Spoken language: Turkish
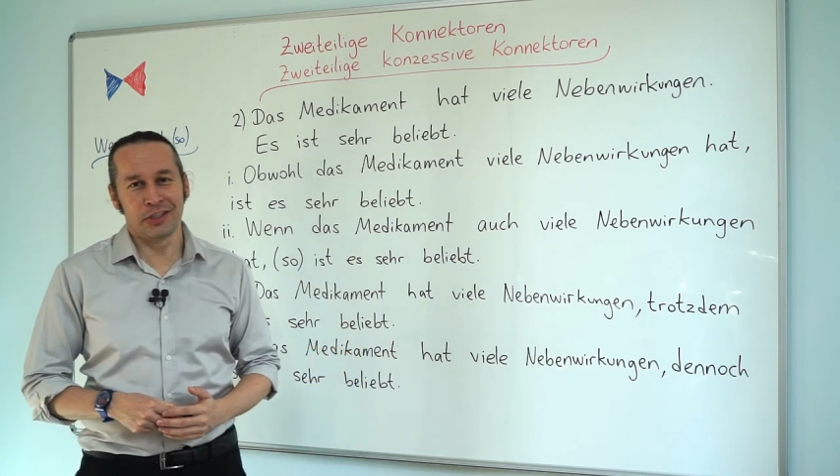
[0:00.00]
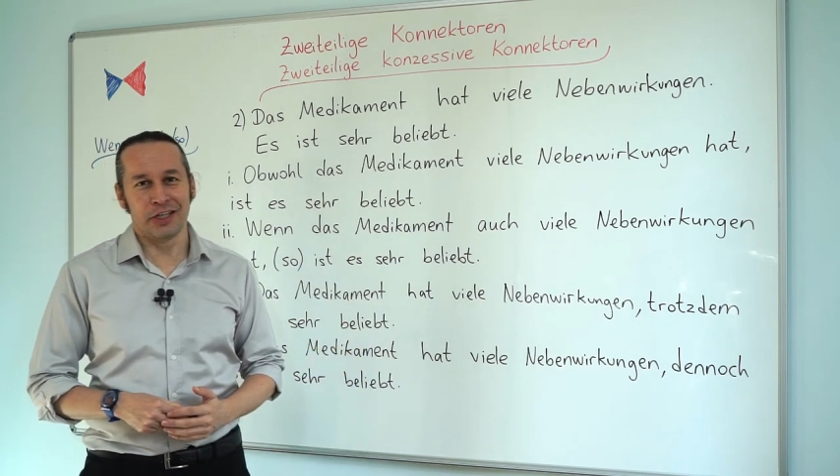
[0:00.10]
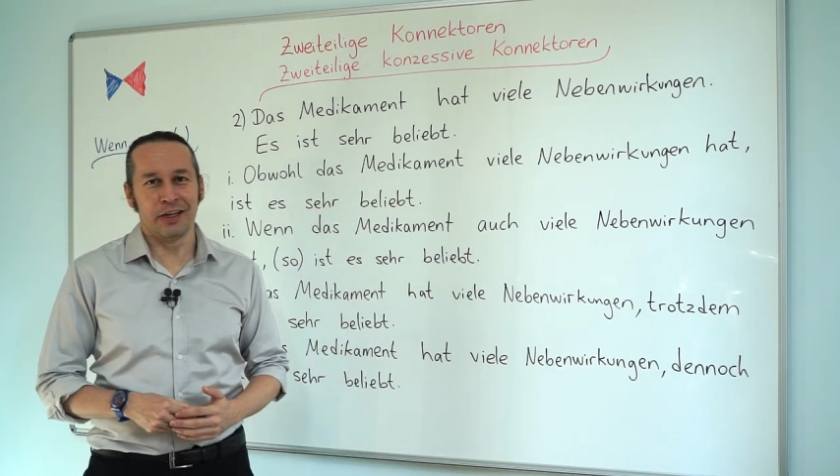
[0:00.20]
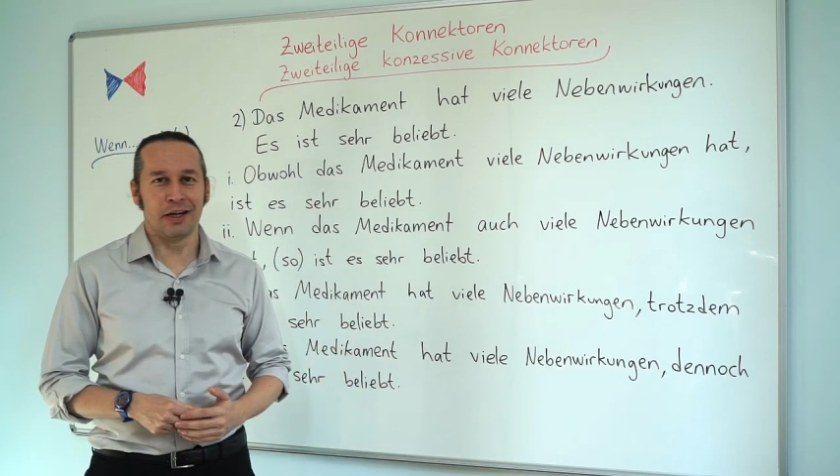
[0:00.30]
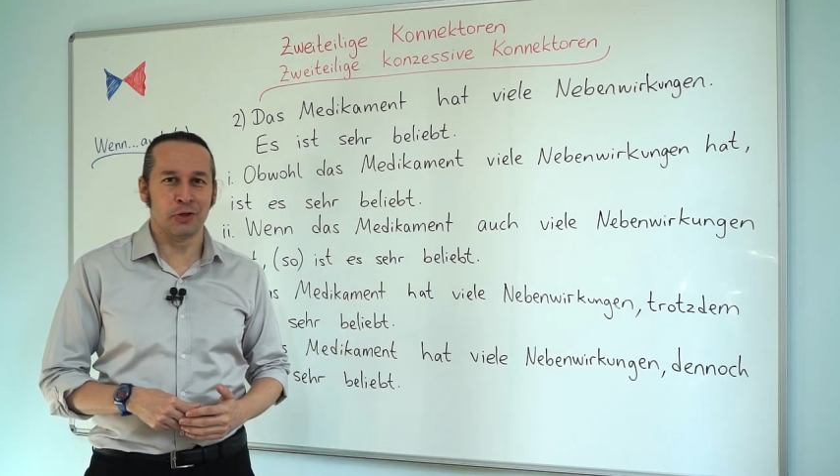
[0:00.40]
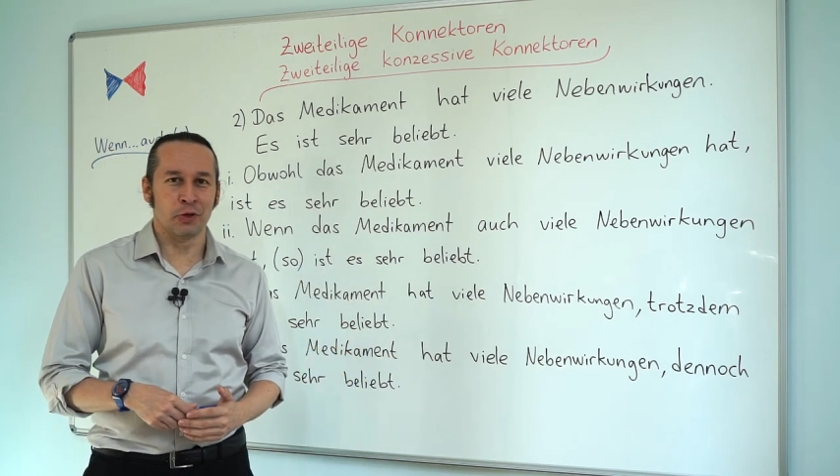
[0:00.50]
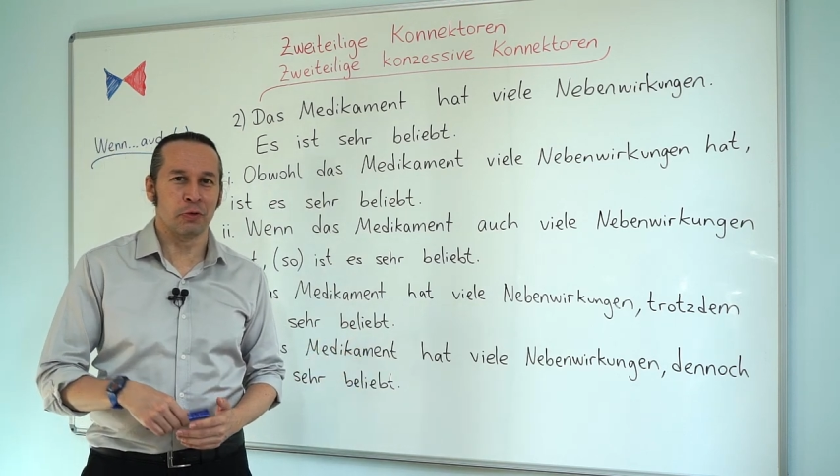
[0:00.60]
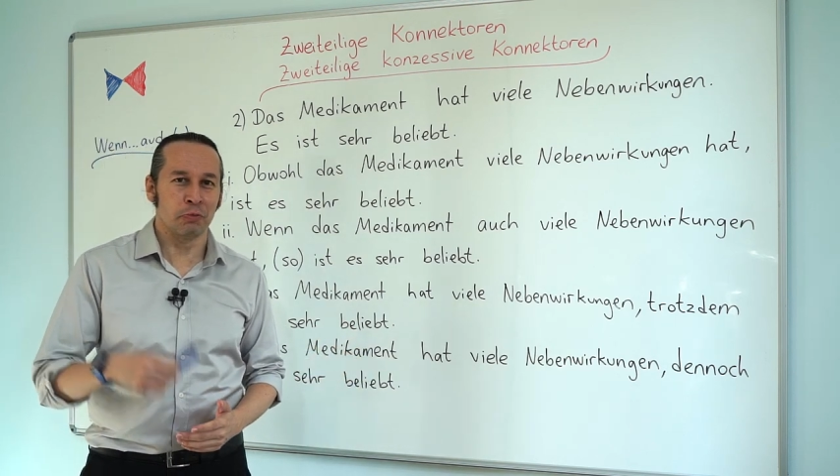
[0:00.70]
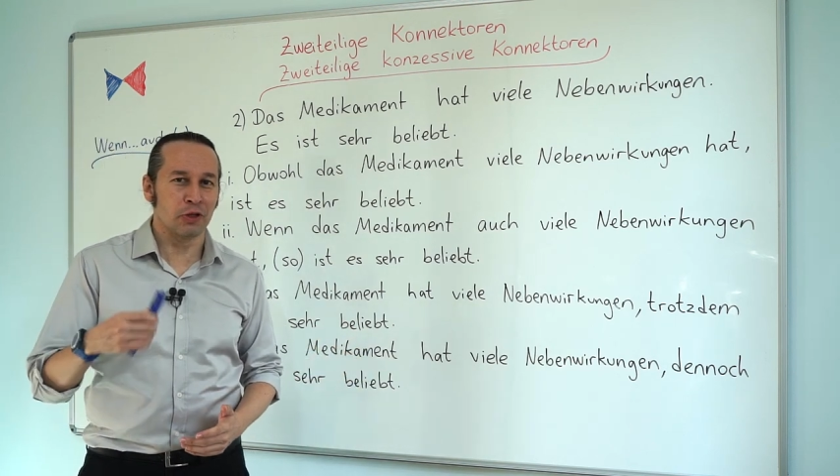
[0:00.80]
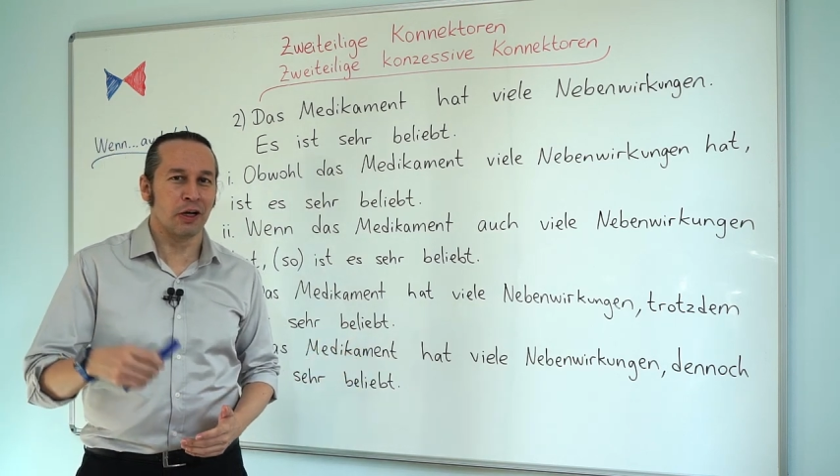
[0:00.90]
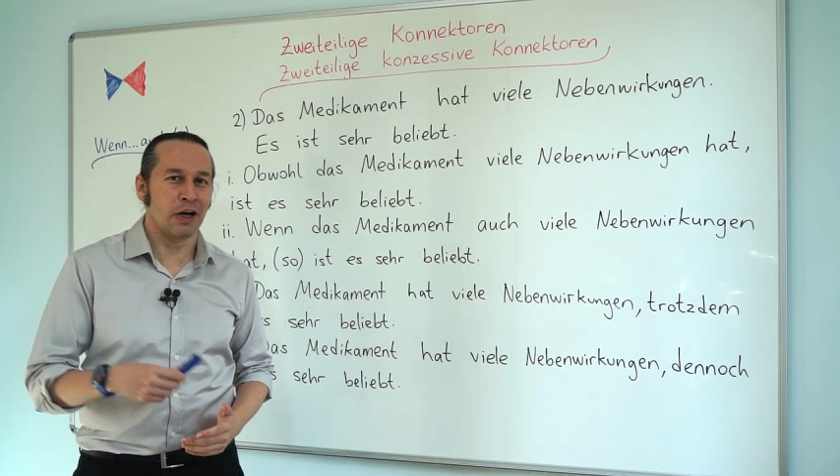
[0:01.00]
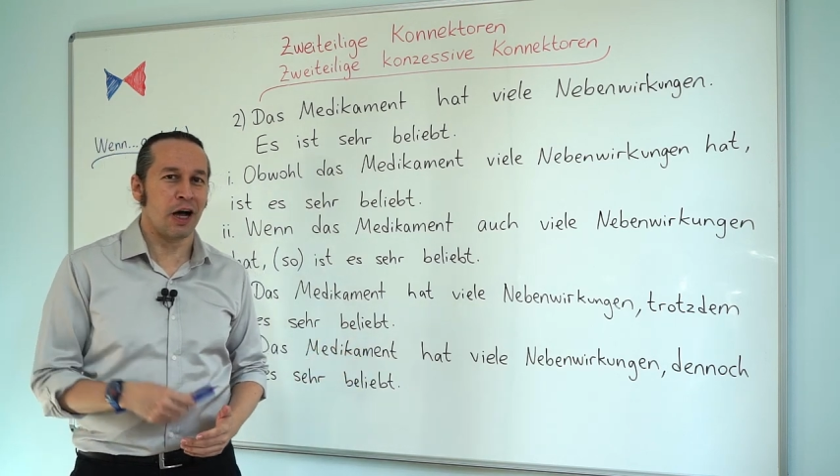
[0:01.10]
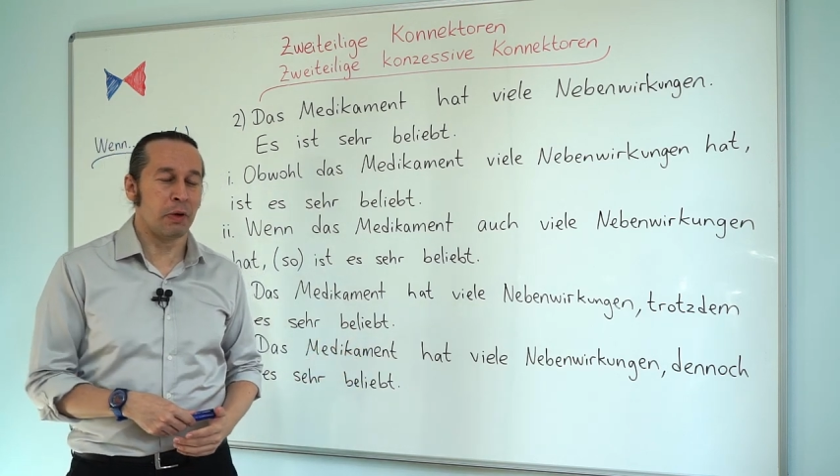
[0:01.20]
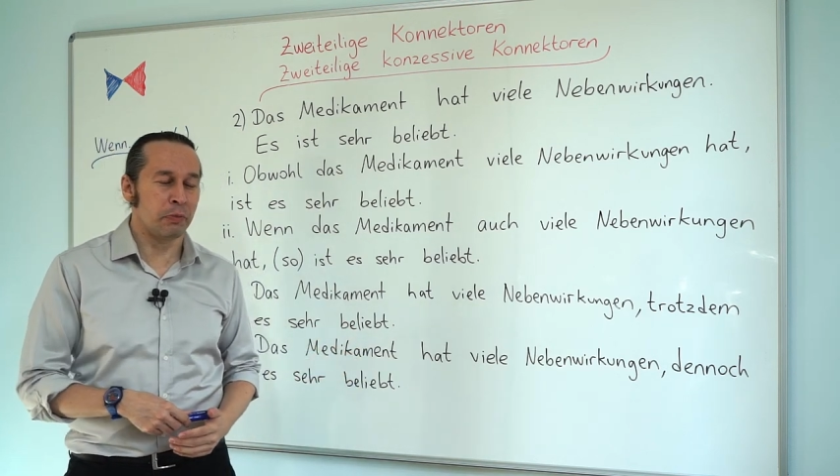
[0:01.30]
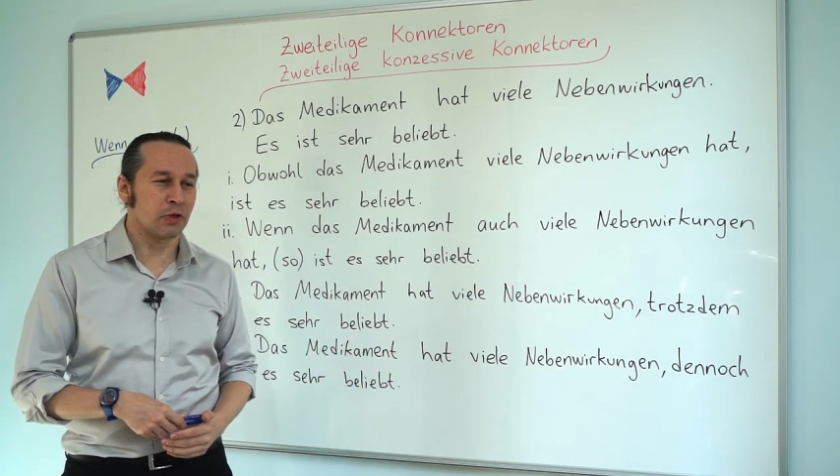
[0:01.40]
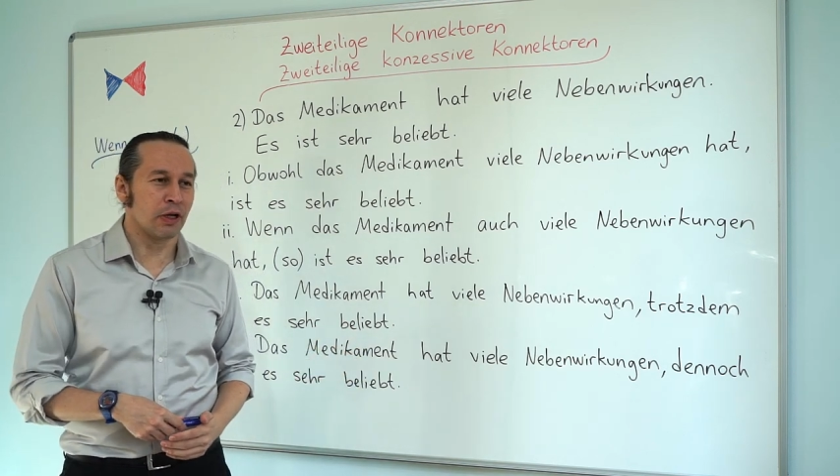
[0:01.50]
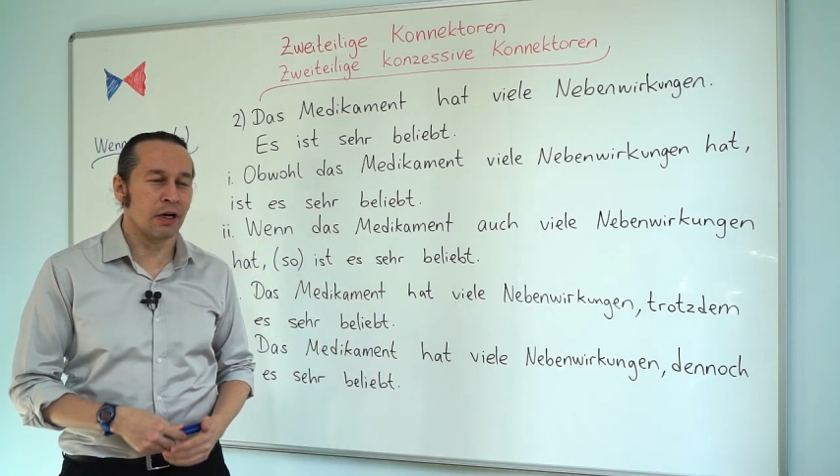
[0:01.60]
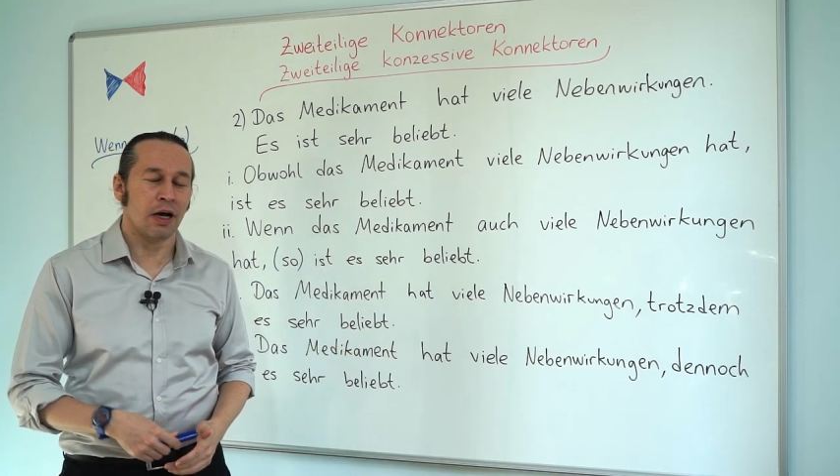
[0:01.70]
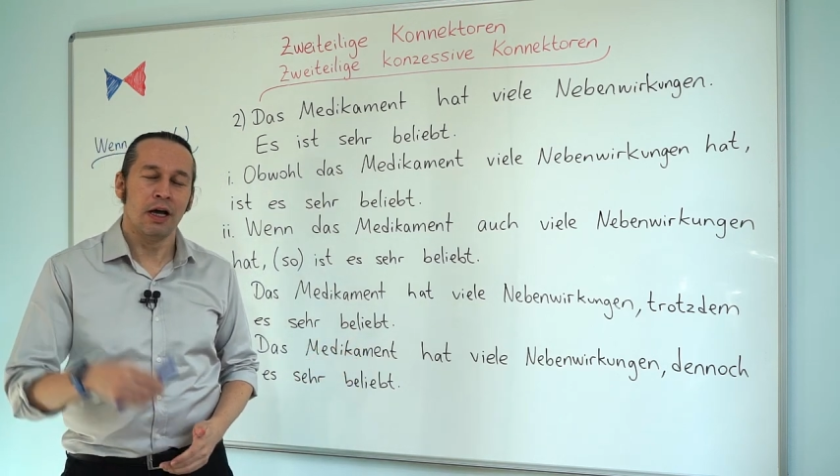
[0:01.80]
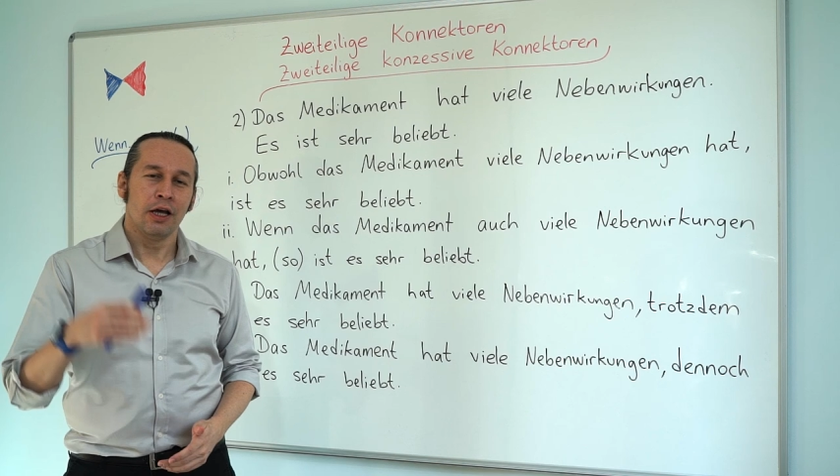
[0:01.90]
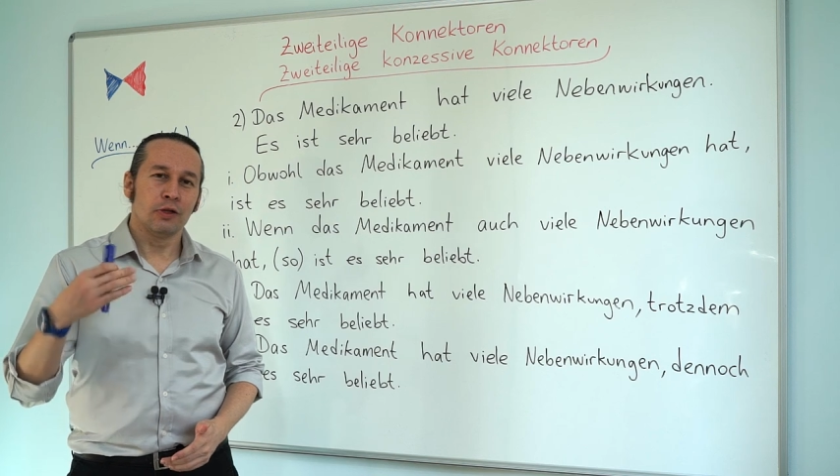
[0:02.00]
şeyler çünkü mutlaka ama mutlaka